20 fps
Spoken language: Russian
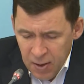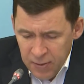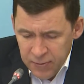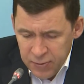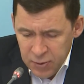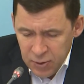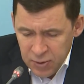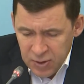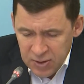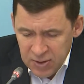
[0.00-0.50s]

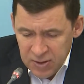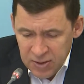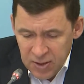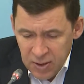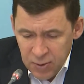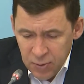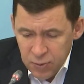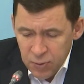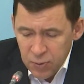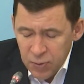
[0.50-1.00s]
Все это
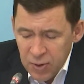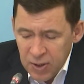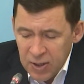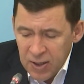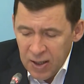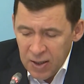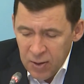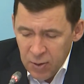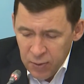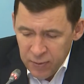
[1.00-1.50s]
создает
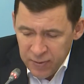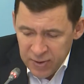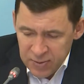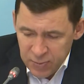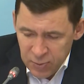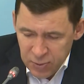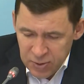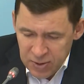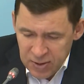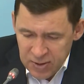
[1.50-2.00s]
уникальную
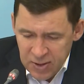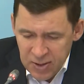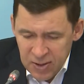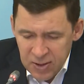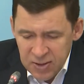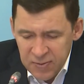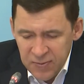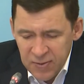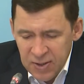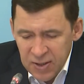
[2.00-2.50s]
возможность для
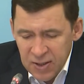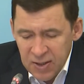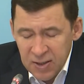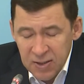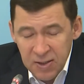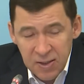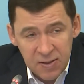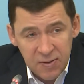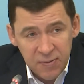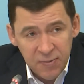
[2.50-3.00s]
развития
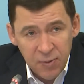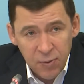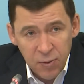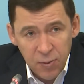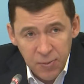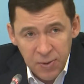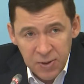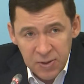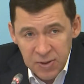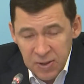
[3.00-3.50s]
хозяйственного
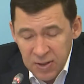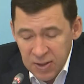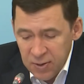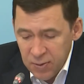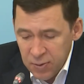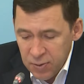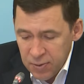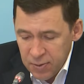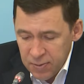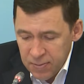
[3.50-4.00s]
комплекса
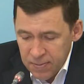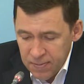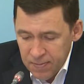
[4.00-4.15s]
региона.